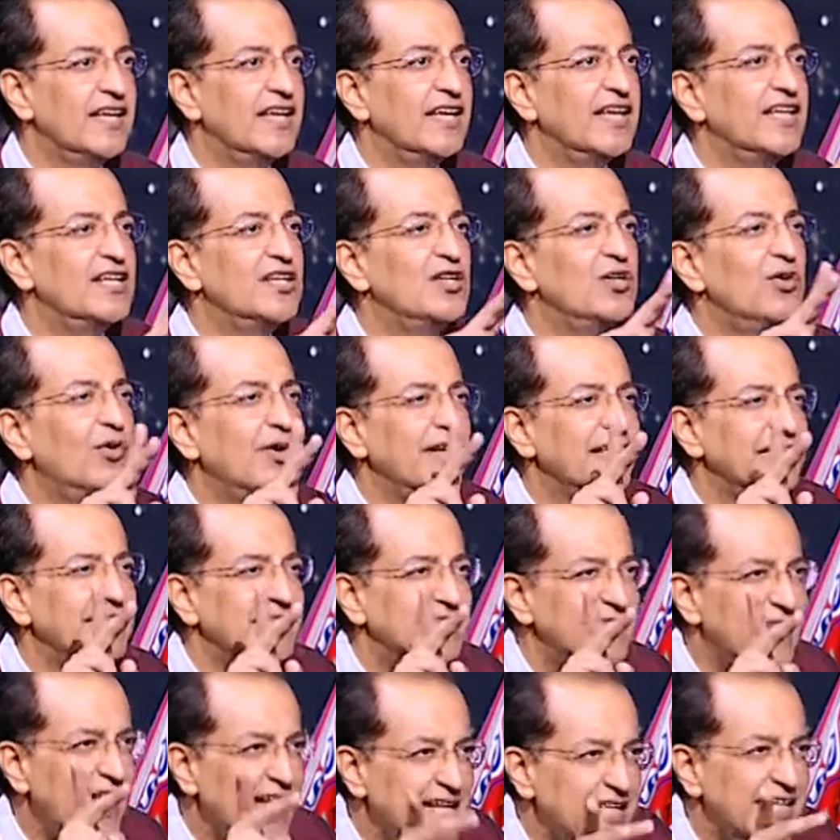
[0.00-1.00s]
النوع
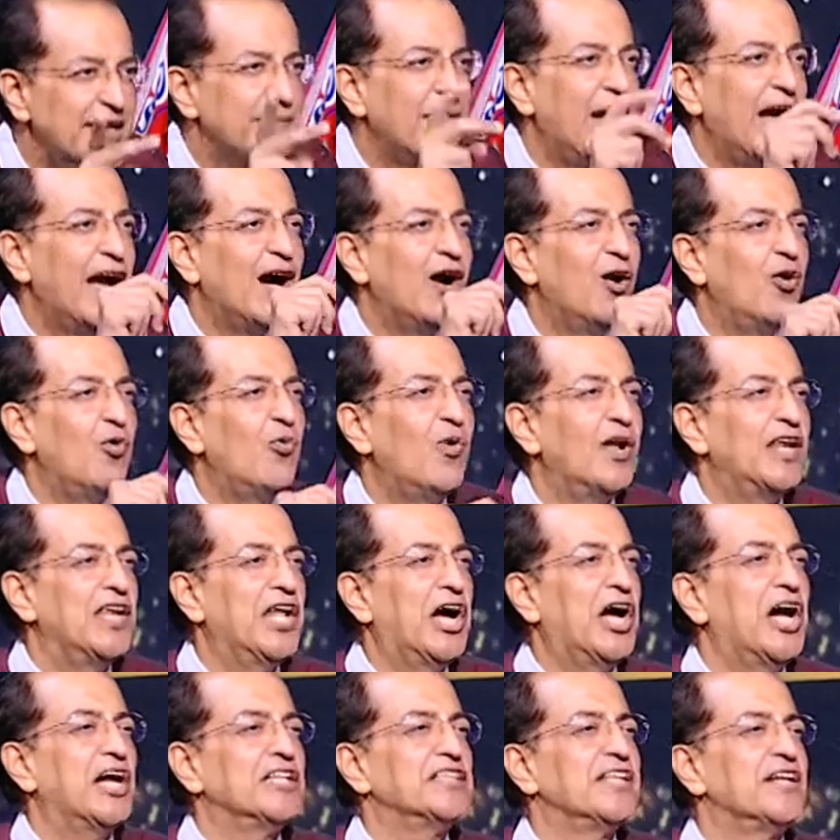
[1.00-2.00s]
الثاني بقى هو
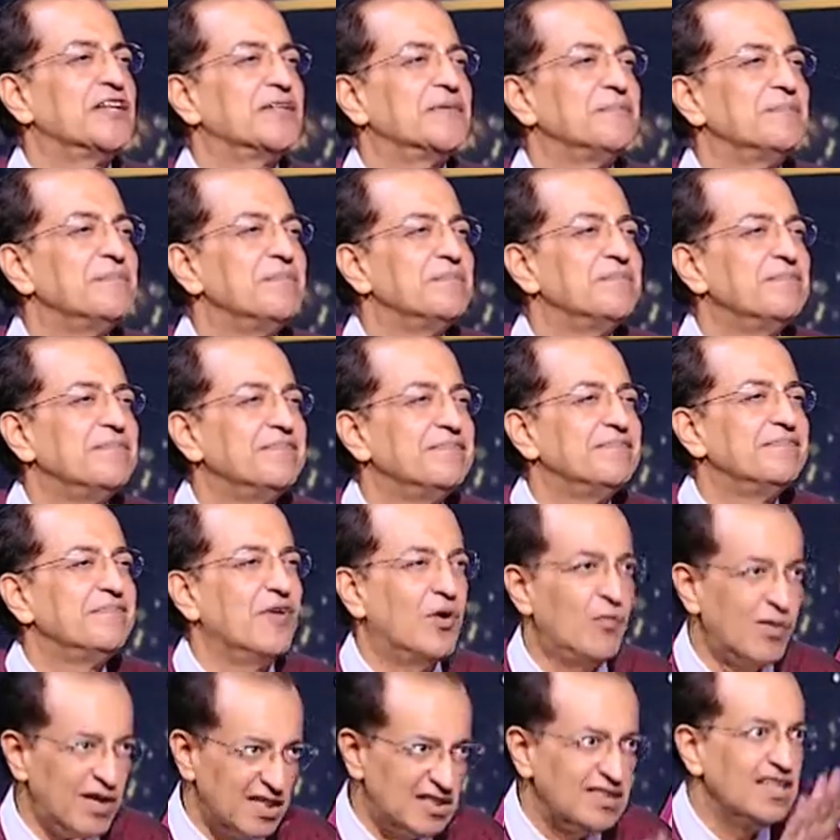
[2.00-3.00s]
اللي خطر
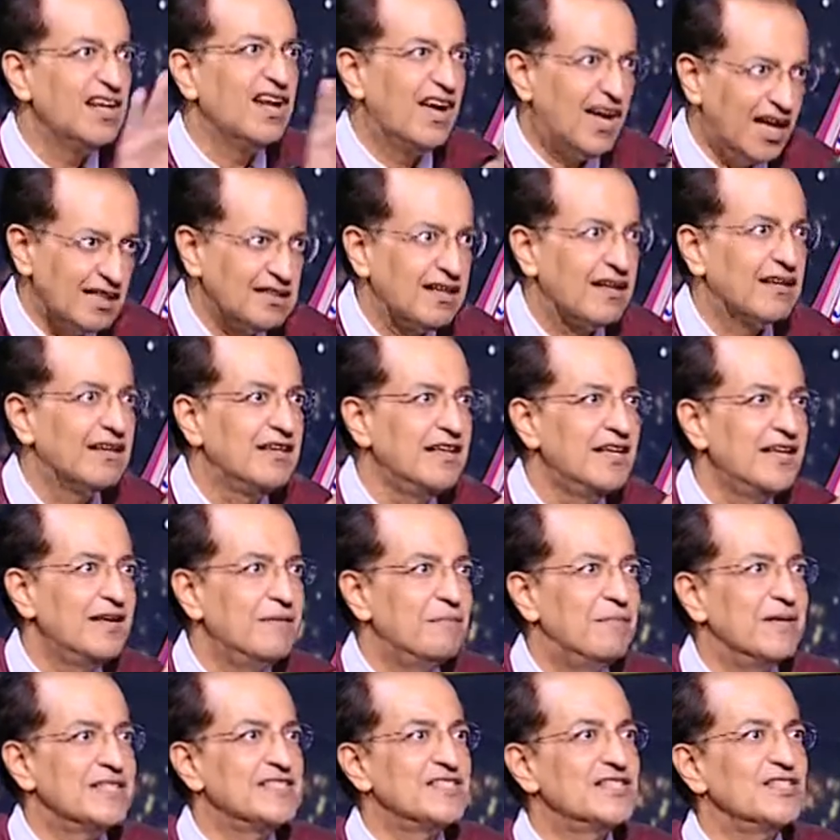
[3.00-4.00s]
هما الاثنين خطر
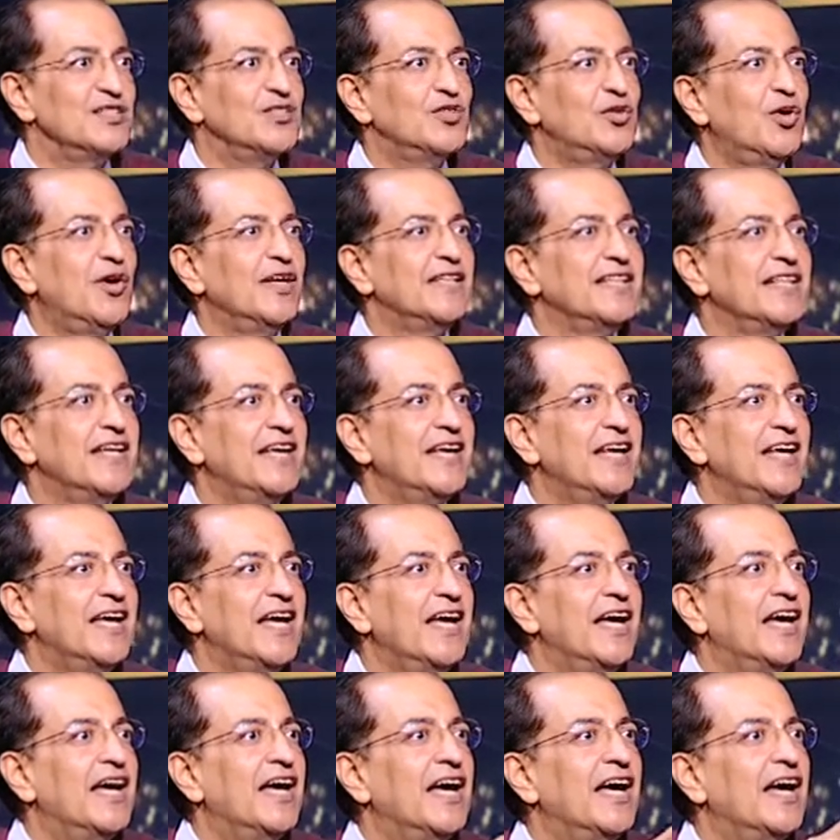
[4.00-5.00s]
اللي هما التنقيب
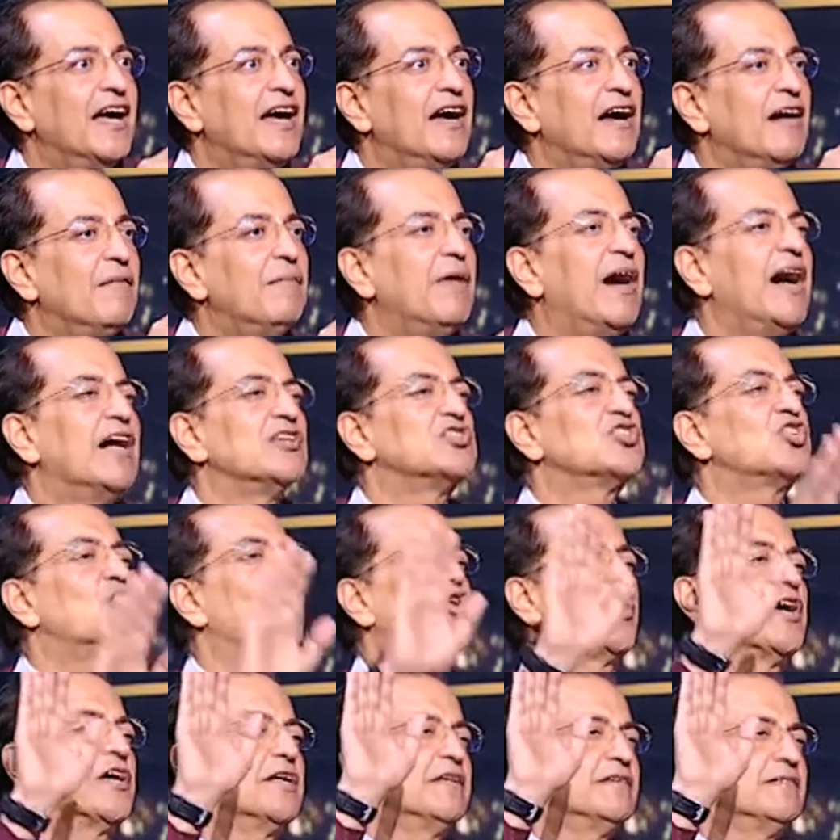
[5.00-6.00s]
التنقيب بدون
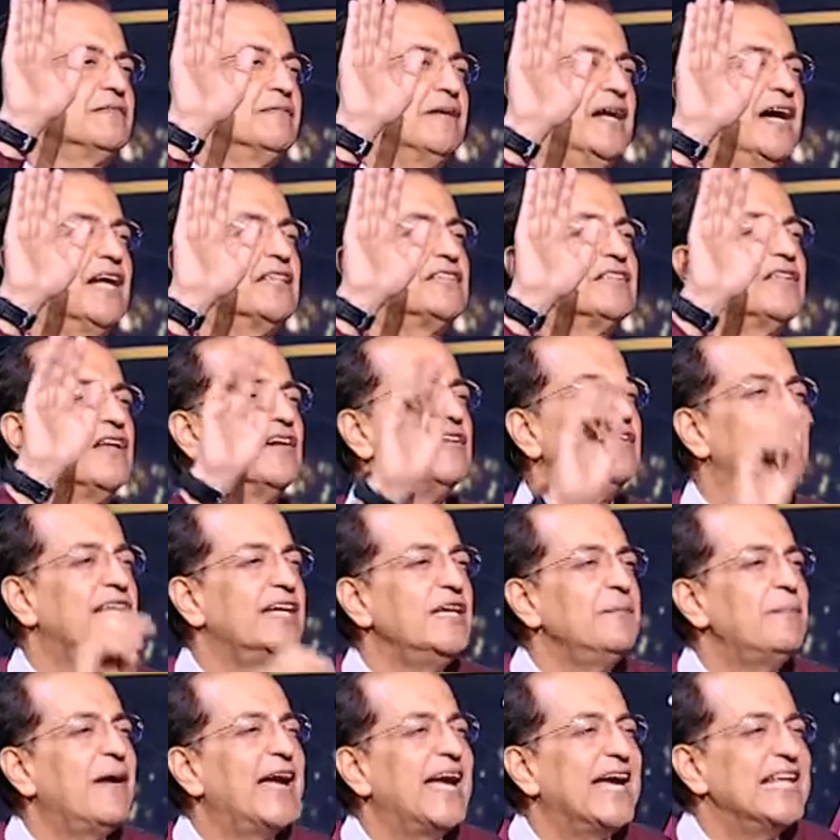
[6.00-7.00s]
اشكرك تمام.
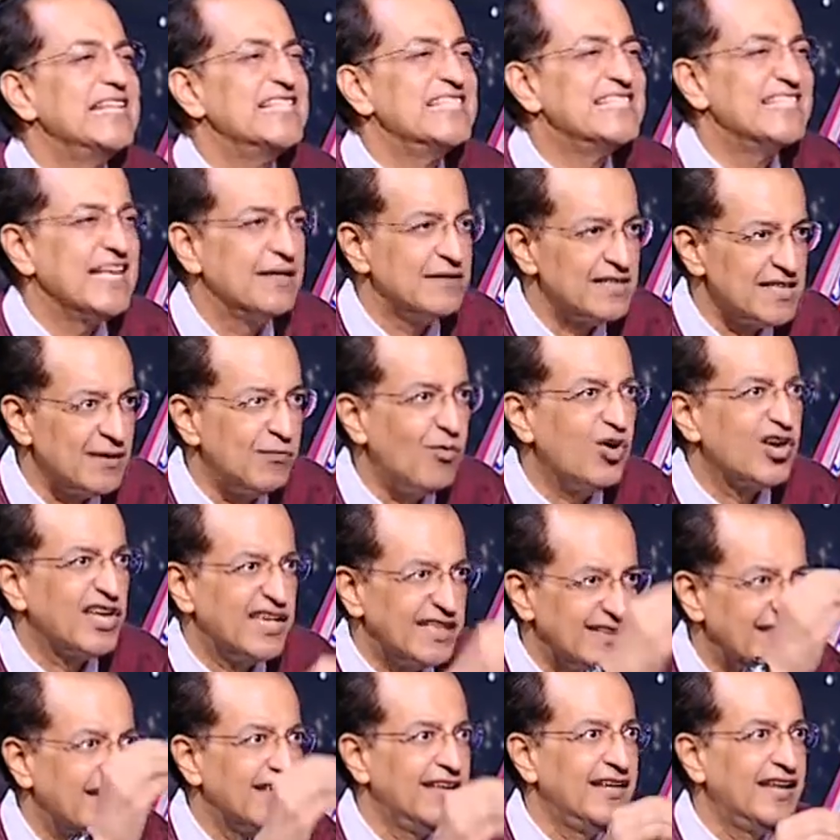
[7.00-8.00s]
التنقيب خلسه يسموها
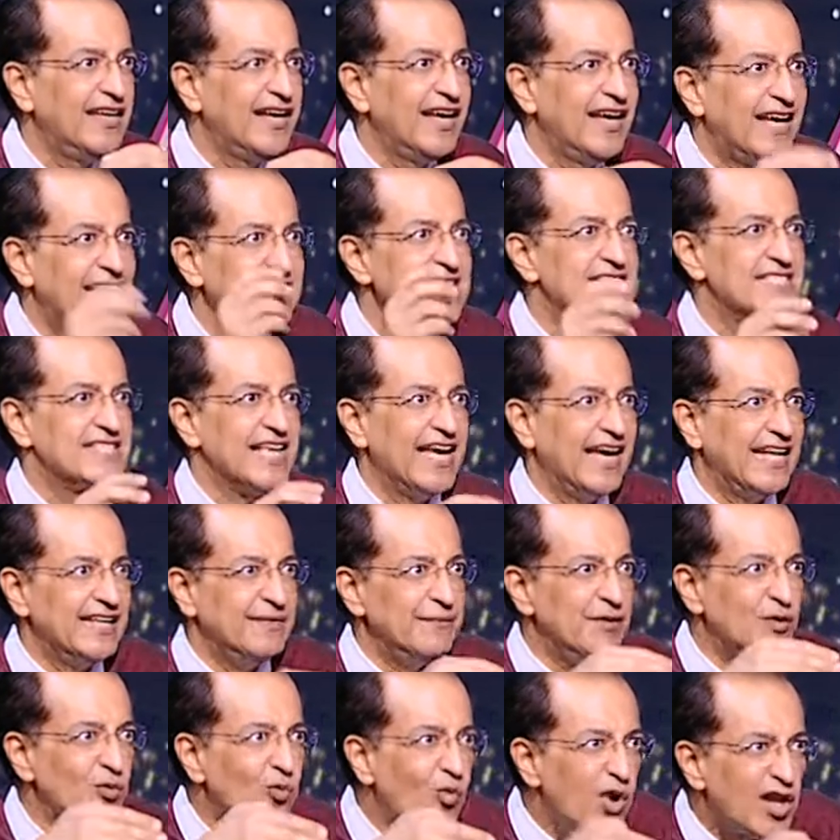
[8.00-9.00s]
كده آه. خلسه
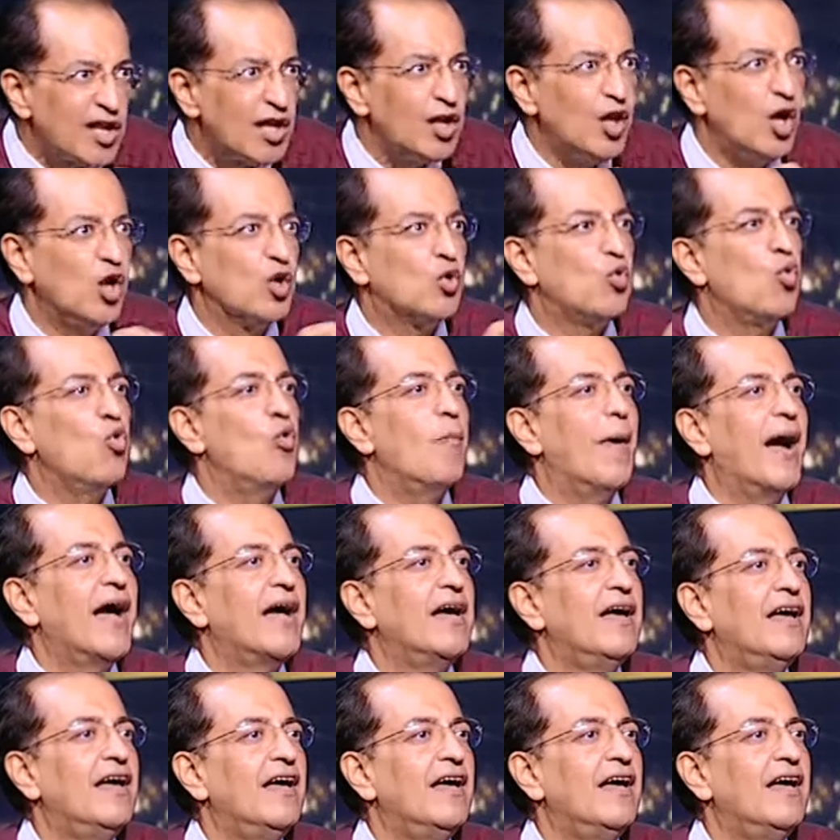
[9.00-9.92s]
يعني من ورا الحكومه